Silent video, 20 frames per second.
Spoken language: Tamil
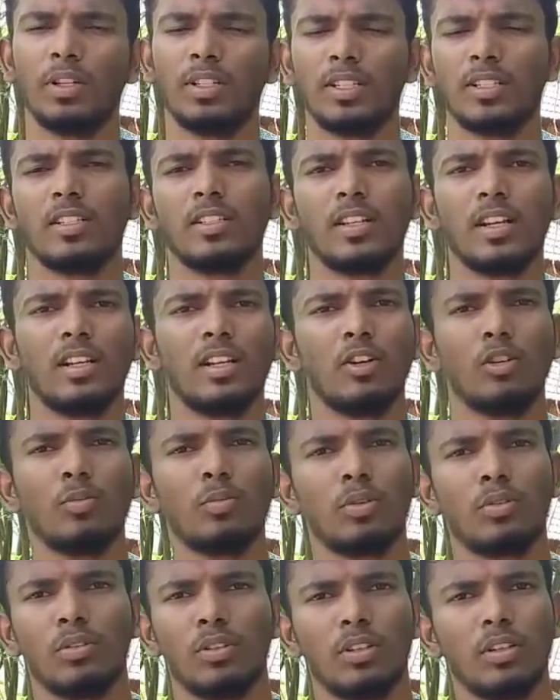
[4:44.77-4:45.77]
ப்ரிசிஷனான
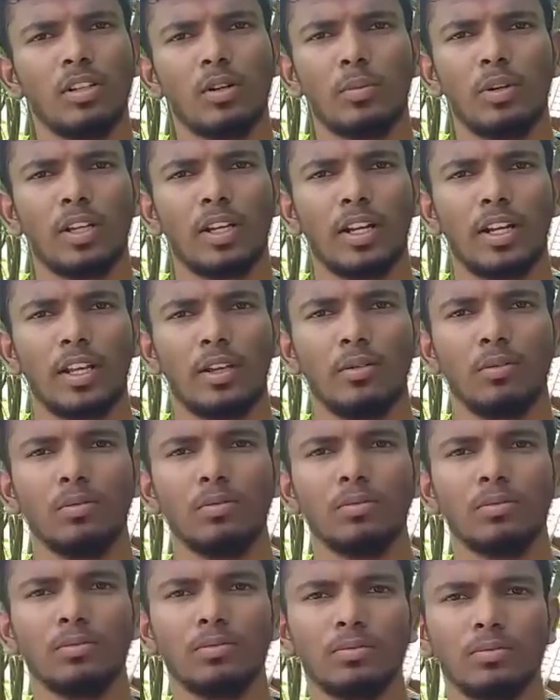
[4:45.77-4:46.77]
அவுட்புட் வந்துட்டு நம்மளுக்கு கிடைக்கும்
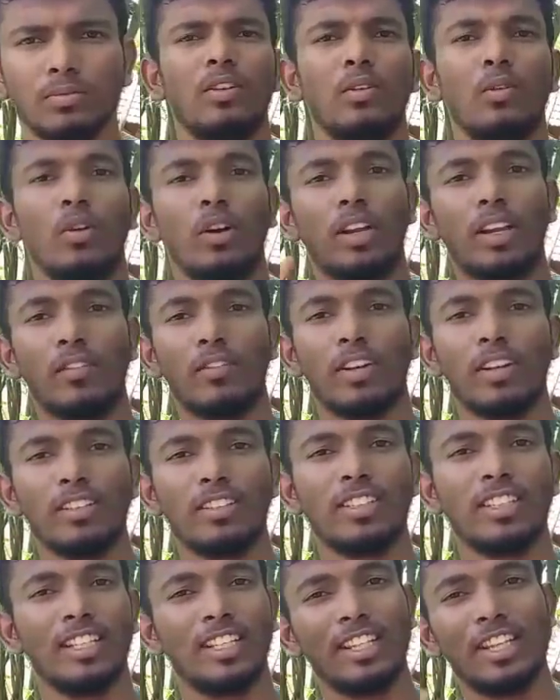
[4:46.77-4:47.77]
ஓகே
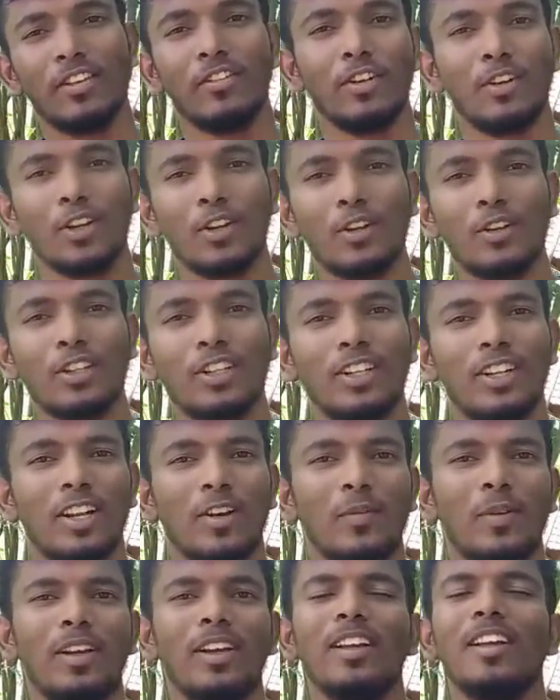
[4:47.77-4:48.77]
ஃப்ரெண்ட்ஸ் இந்த வீடியோவில் வந்துட்டு
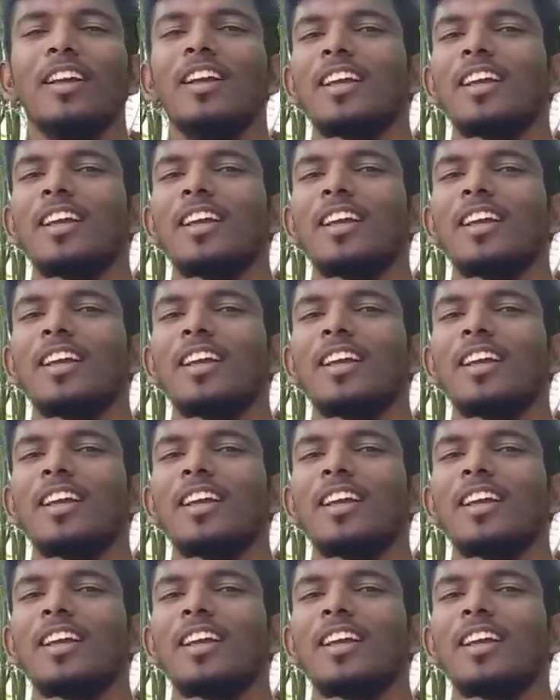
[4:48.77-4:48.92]
நம்ம